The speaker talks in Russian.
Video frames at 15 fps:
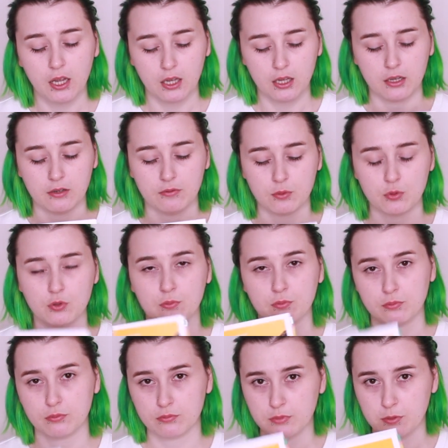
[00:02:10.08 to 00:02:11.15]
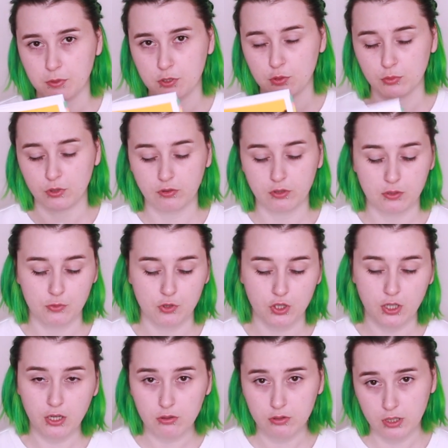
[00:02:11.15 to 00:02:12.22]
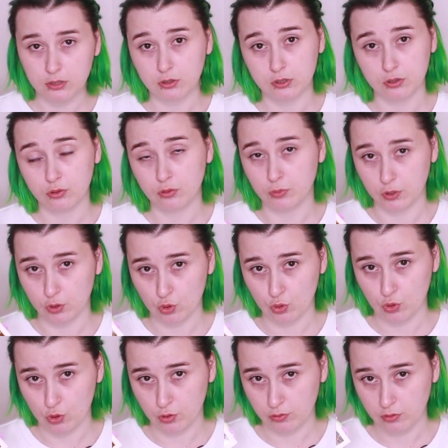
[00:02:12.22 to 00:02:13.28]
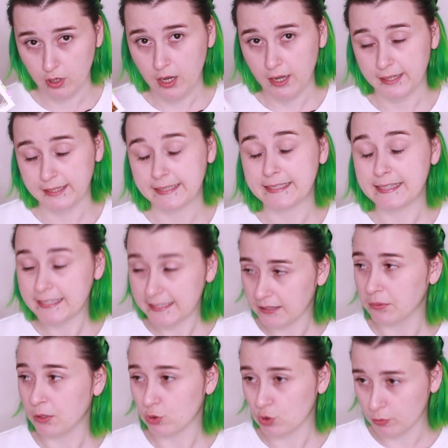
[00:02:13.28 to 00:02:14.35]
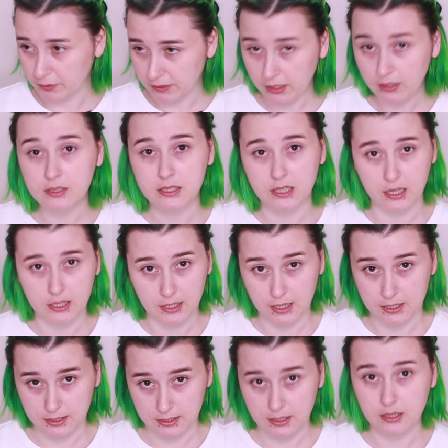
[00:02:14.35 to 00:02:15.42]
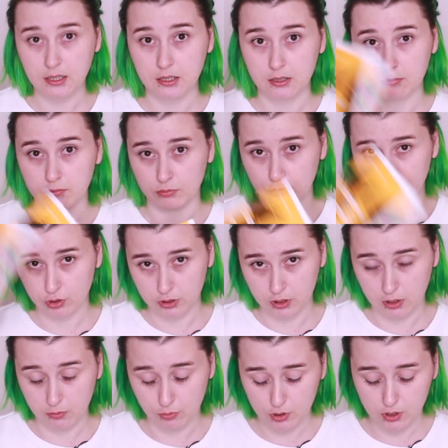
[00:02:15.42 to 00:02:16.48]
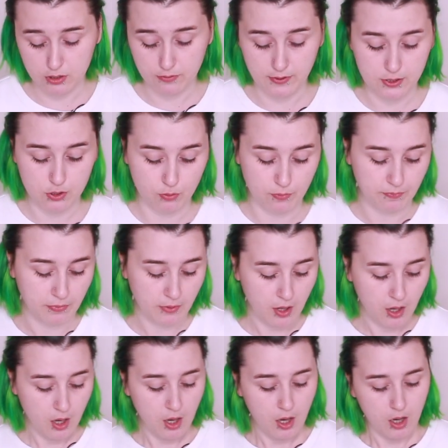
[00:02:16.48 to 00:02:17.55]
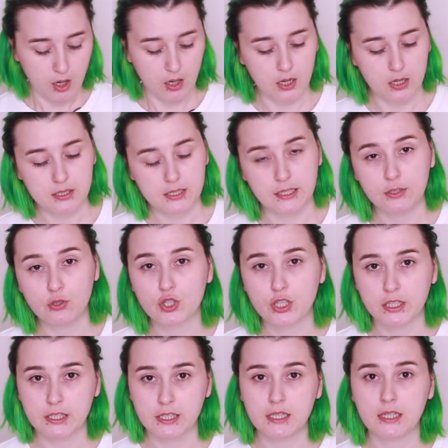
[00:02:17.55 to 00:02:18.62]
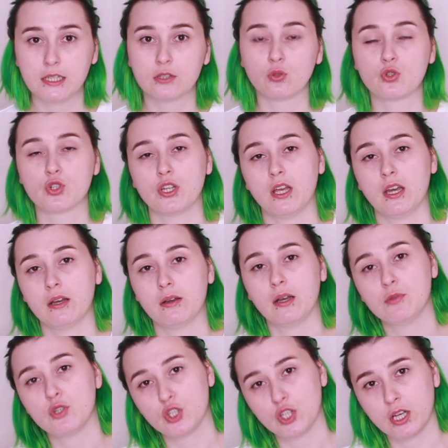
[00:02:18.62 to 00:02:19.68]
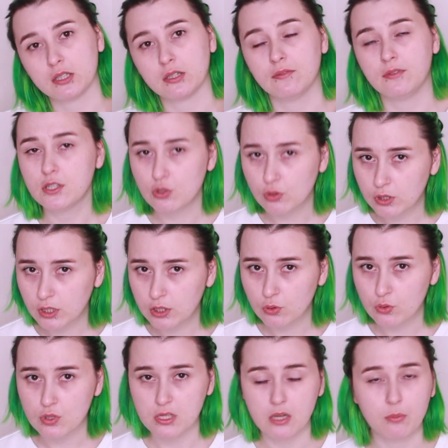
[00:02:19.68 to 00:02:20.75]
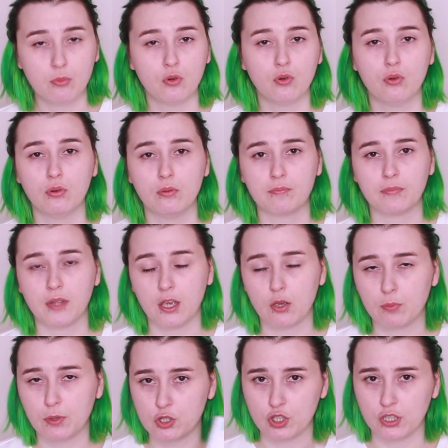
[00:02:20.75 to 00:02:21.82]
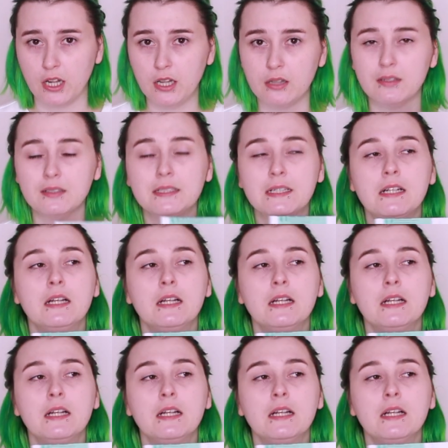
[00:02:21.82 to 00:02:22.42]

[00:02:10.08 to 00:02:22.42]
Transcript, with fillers: Э, в общем, с большим удовольствием читаю, и эту книгу мне тоже очень... Эта книга мне очень понравилась, я не рассказала, будет где-нибудь здесь видео. А следующая книга, тоже я обещала видео на эту тему, я ее прочитала,